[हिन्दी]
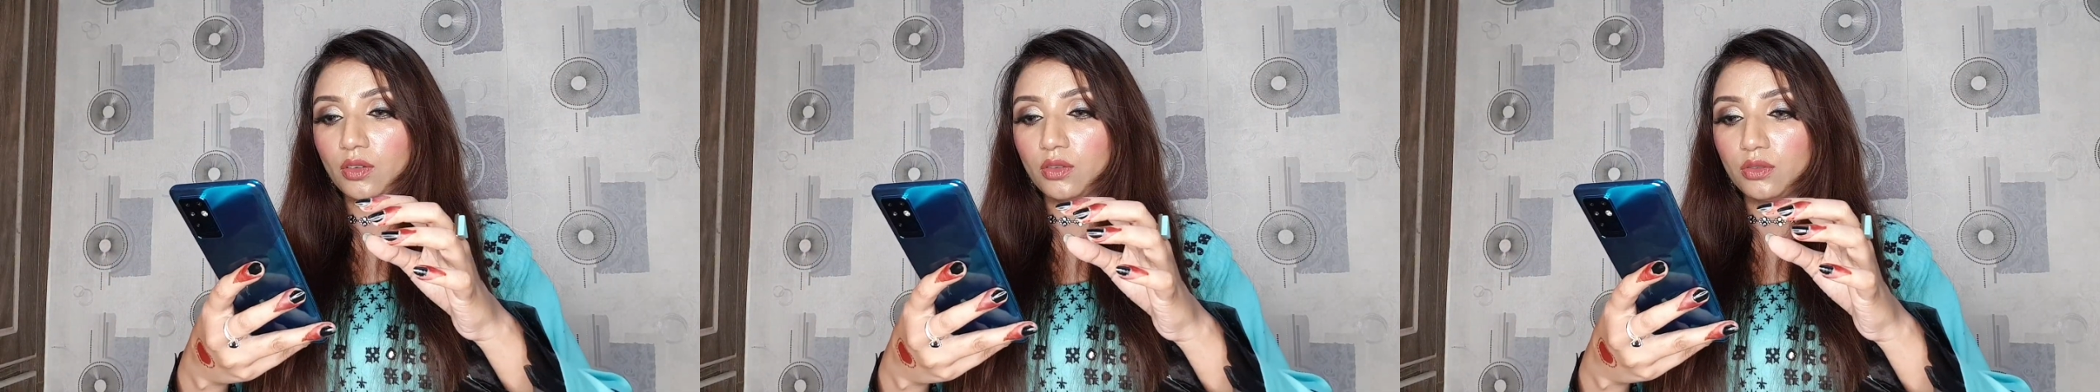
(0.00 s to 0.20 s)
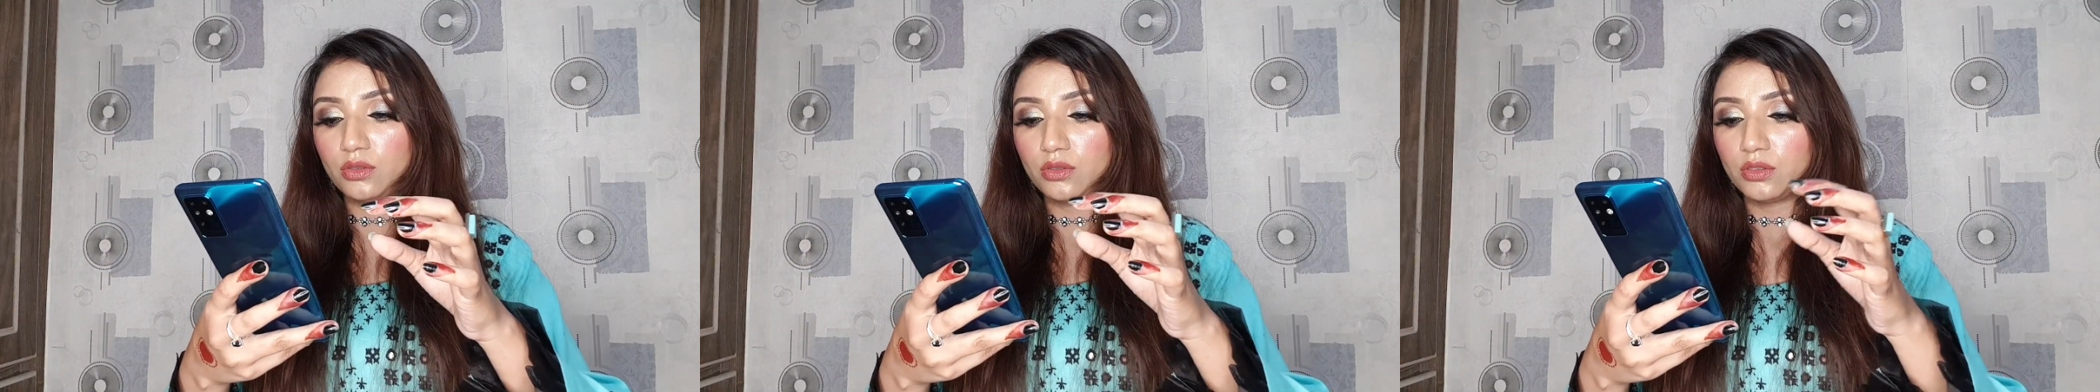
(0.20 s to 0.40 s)

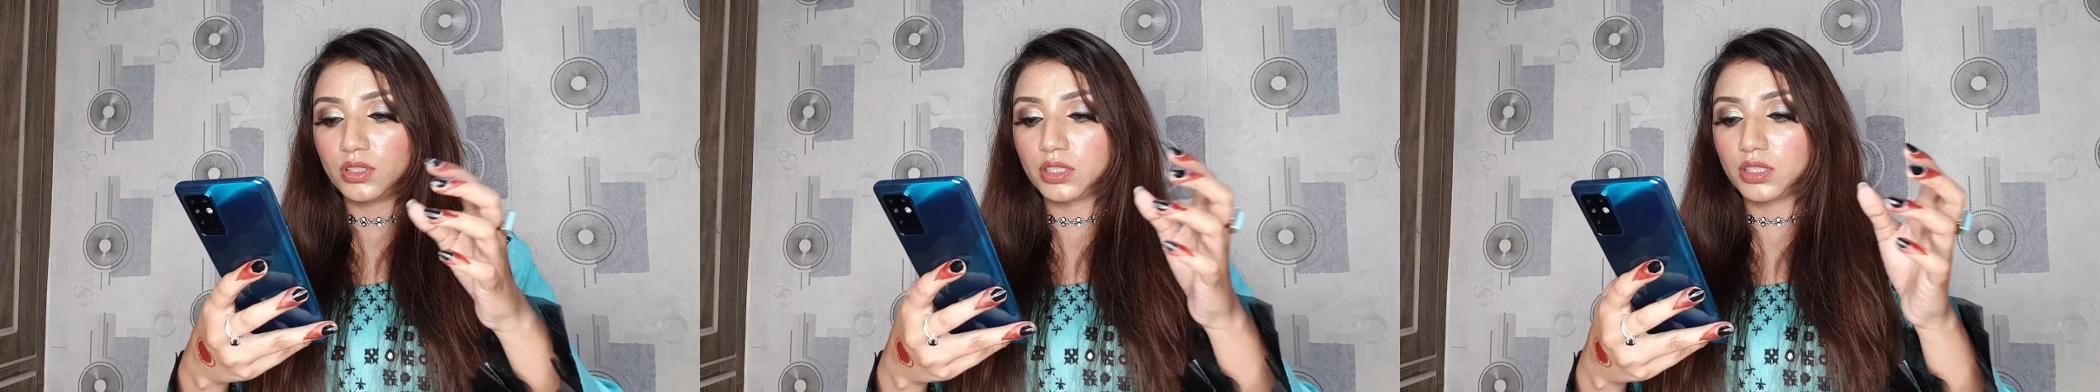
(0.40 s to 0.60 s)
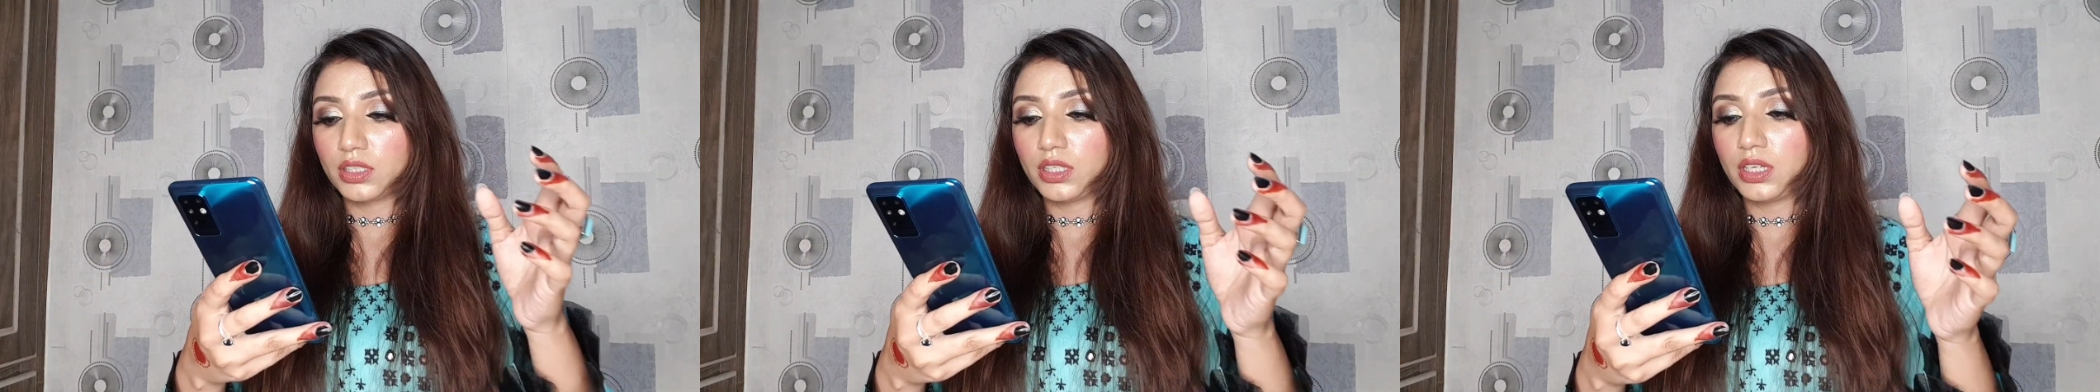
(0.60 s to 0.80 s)

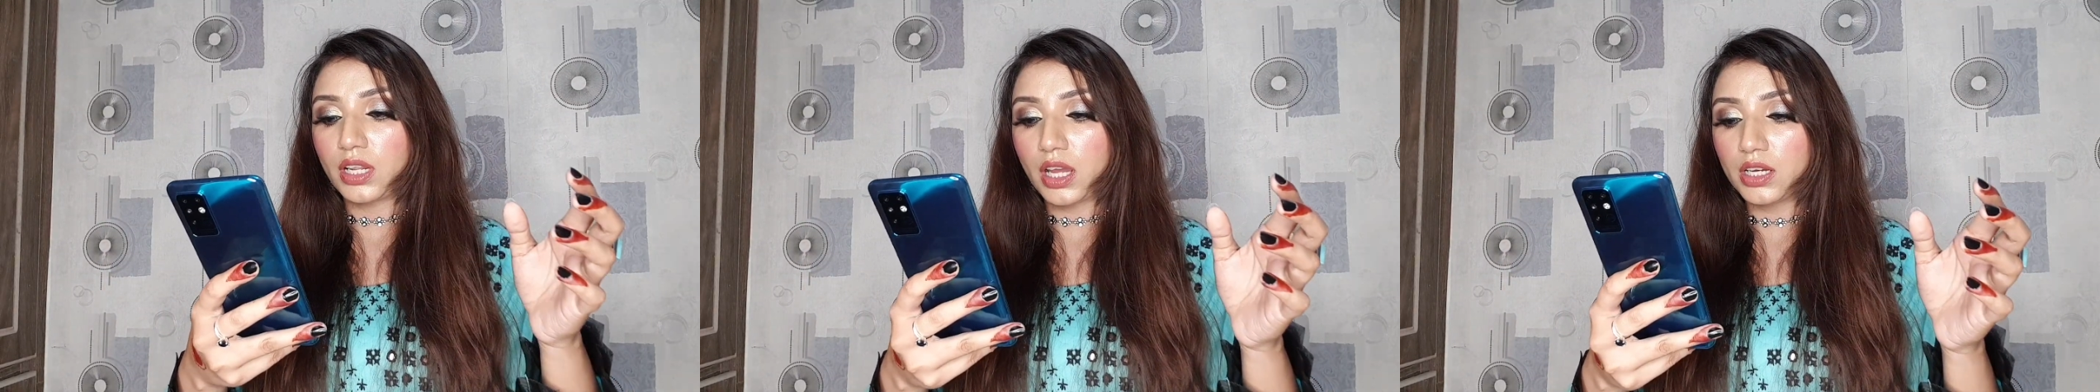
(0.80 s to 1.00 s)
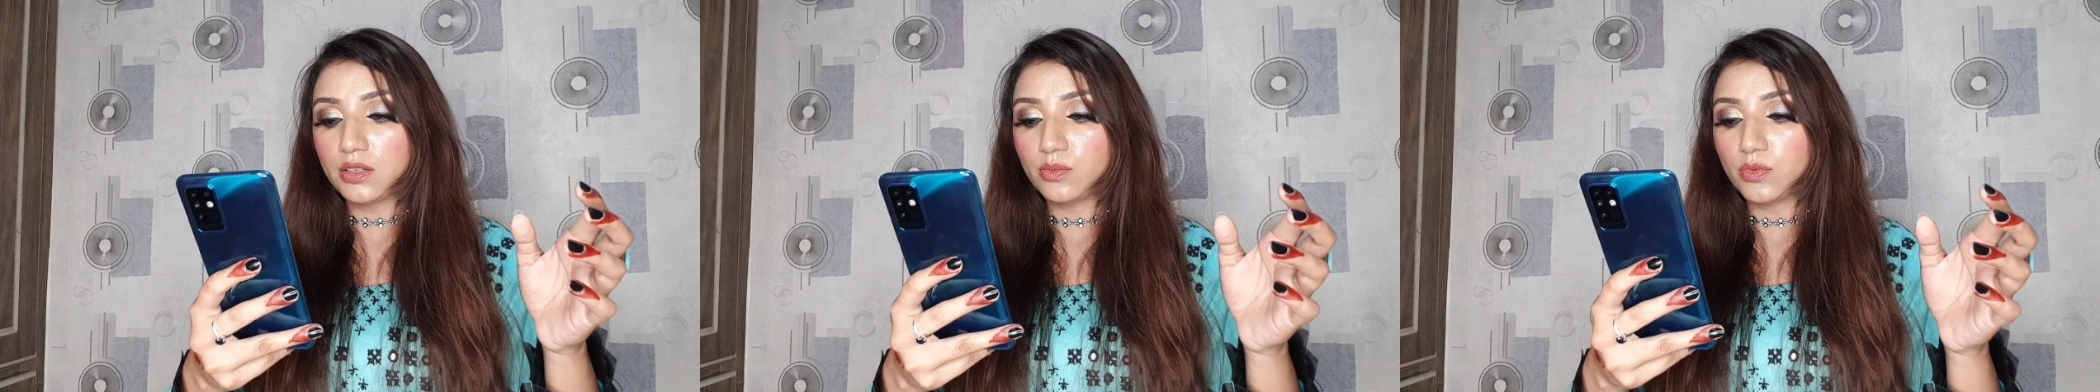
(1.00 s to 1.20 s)
और
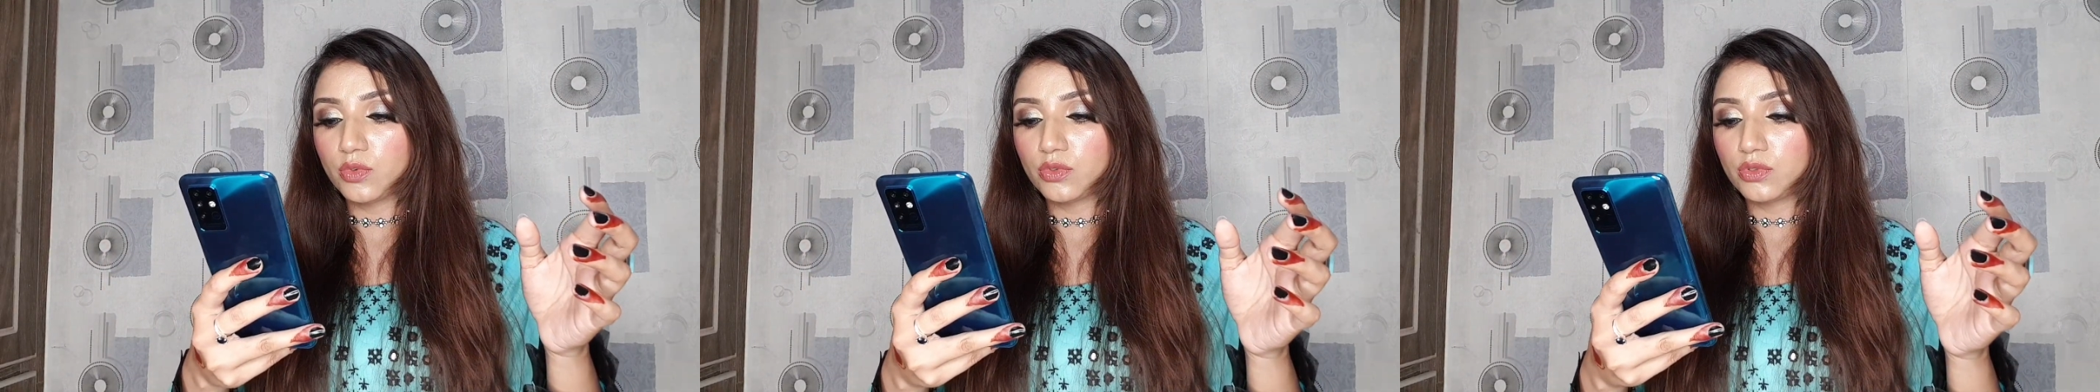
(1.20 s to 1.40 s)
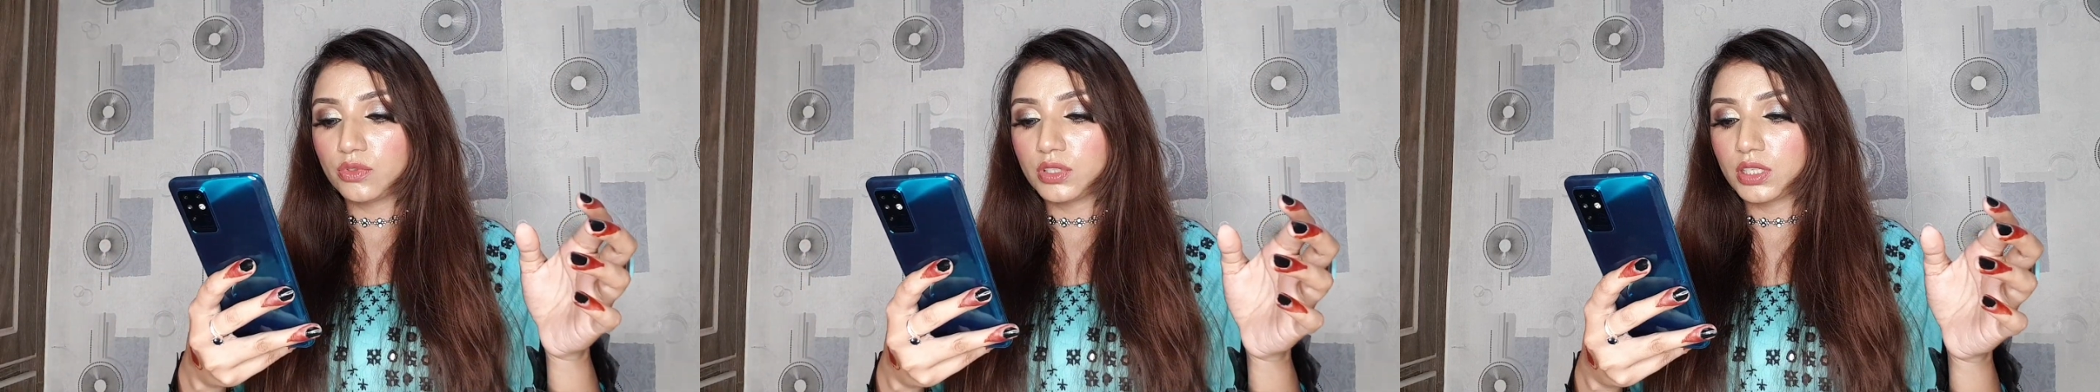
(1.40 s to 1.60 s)
नाइट
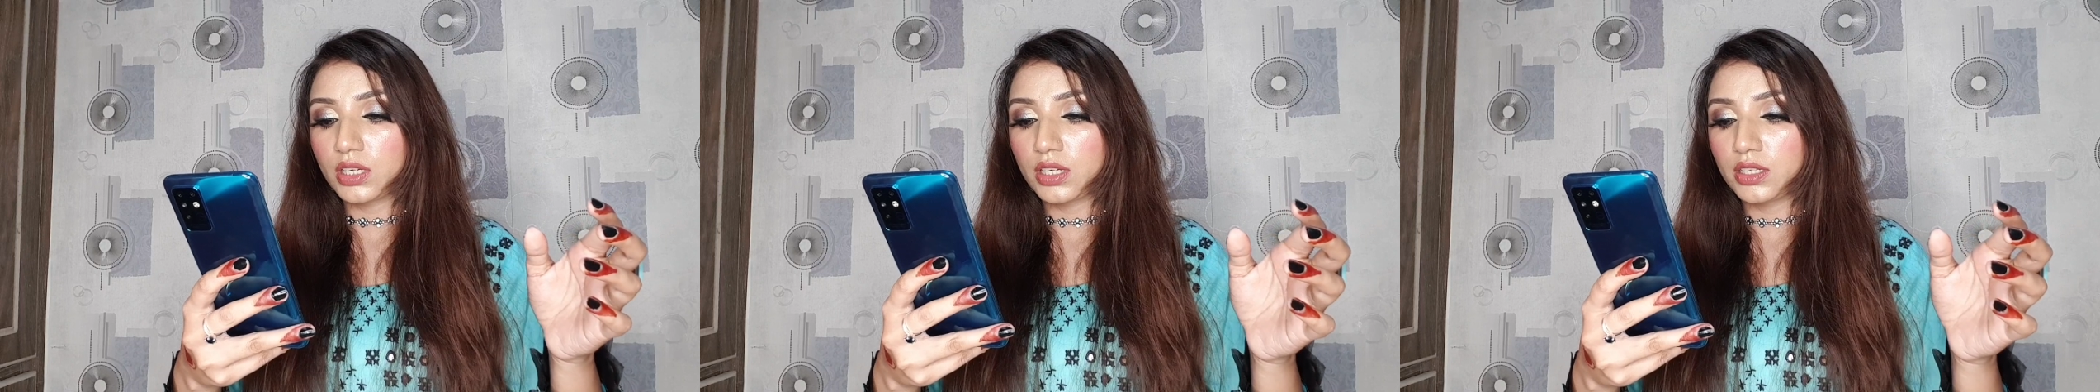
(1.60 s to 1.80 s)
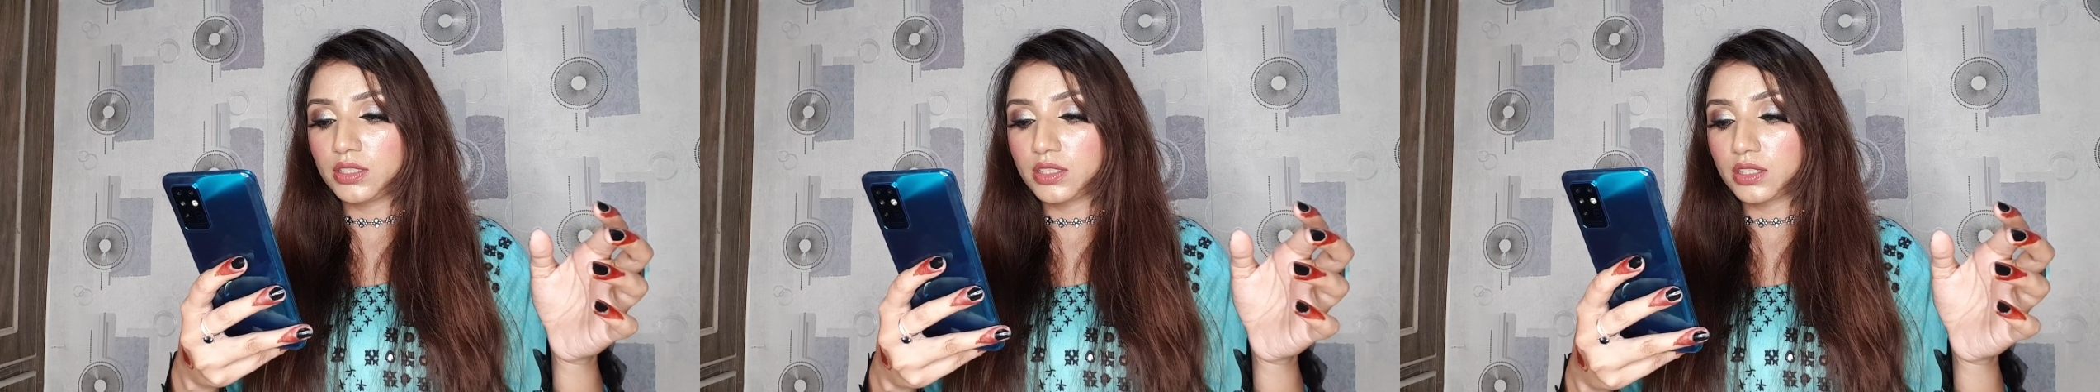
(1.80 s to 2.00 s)
मोड जौन सा
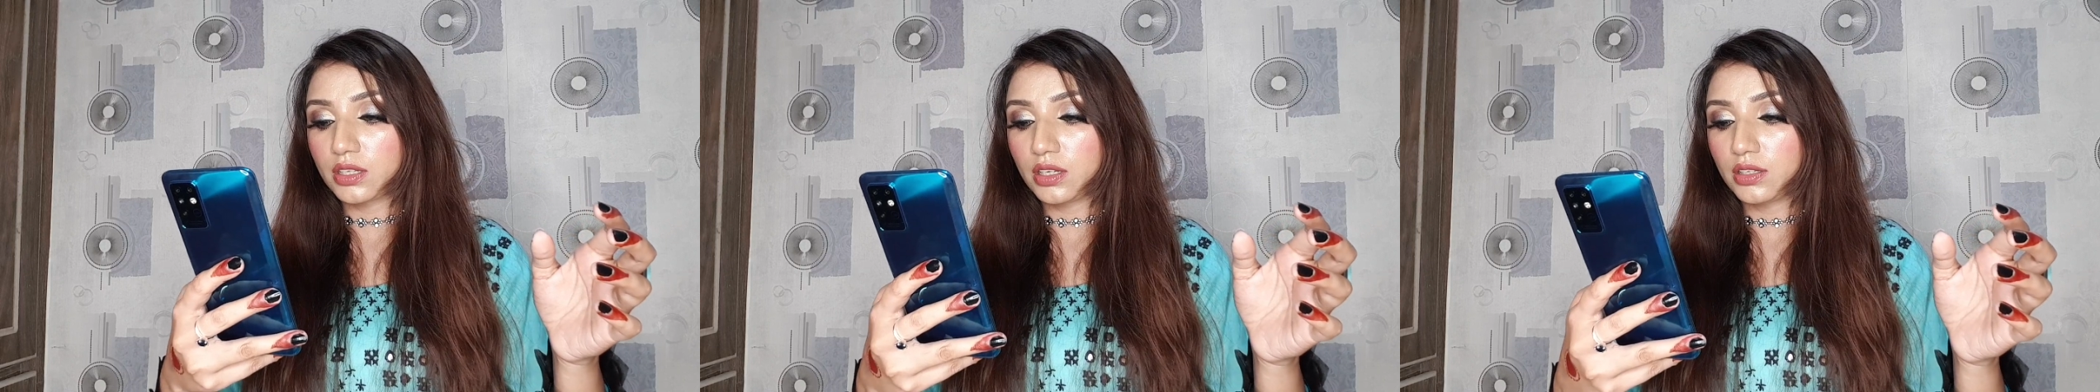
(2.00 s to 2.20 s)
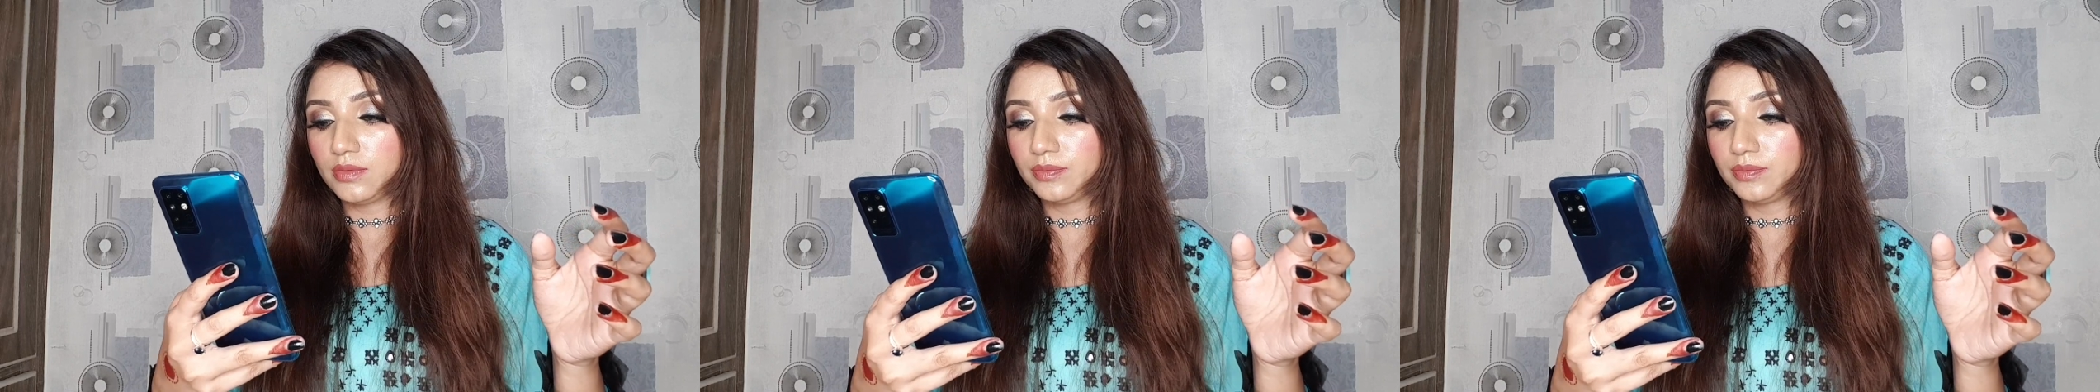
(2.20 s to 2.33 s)
है इसका